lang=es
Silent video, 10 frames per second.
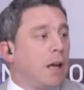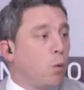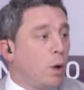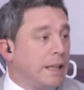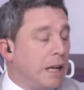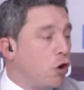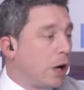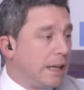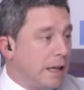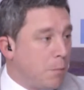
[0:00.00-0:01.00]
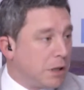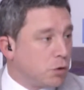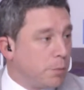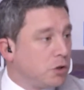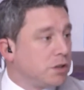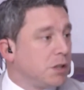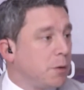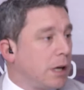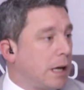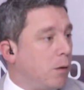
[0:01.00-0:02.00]
cuántas localidades más o menos se lleva a
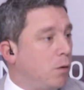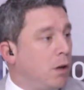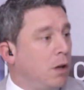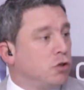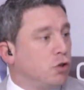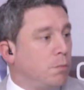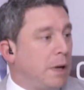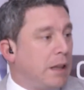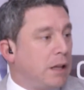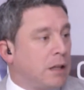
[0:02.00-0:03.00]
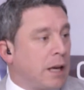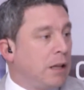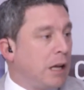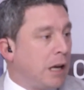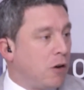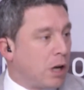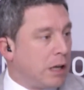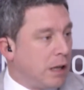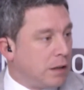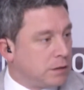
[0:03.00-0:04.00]
cabo? ¿Son más de 30 las
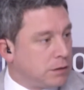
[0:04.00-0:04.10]
localidades?